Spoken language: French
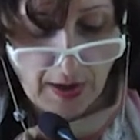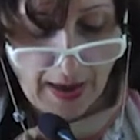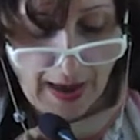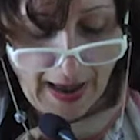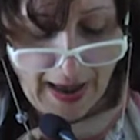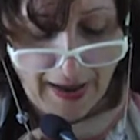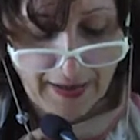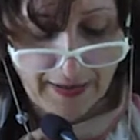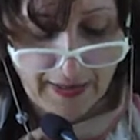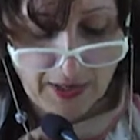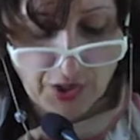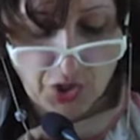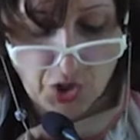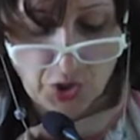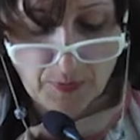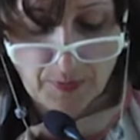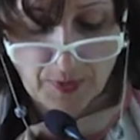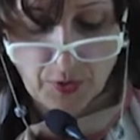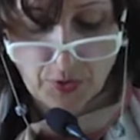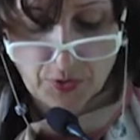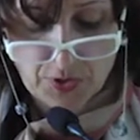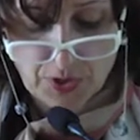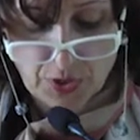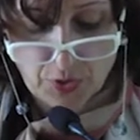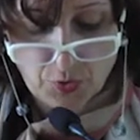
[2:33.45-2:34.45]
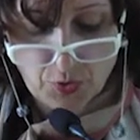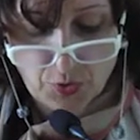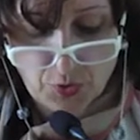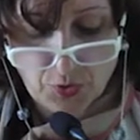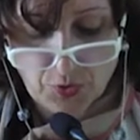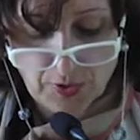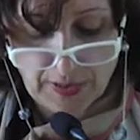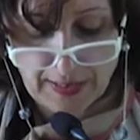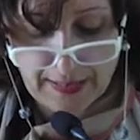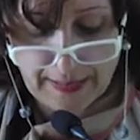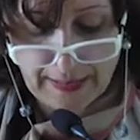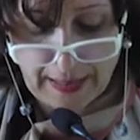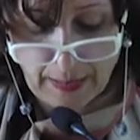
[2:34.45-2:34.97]
à un régime
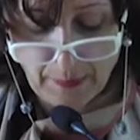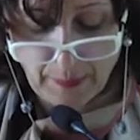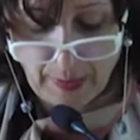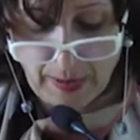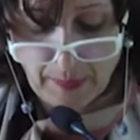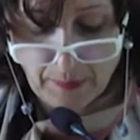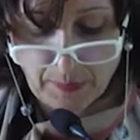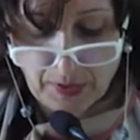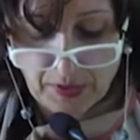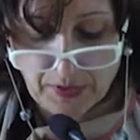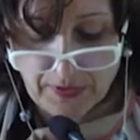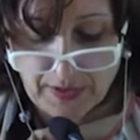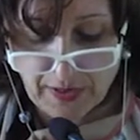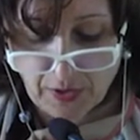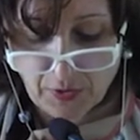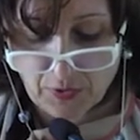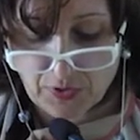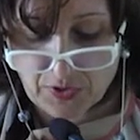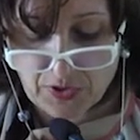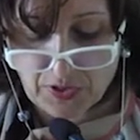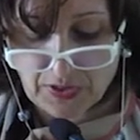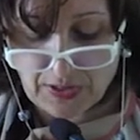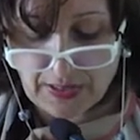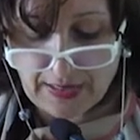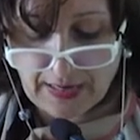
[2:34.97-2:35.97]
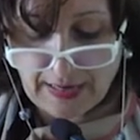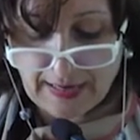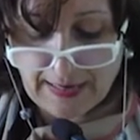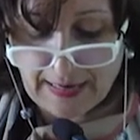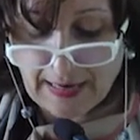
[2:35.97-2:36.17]
constitutionnel capable de concilier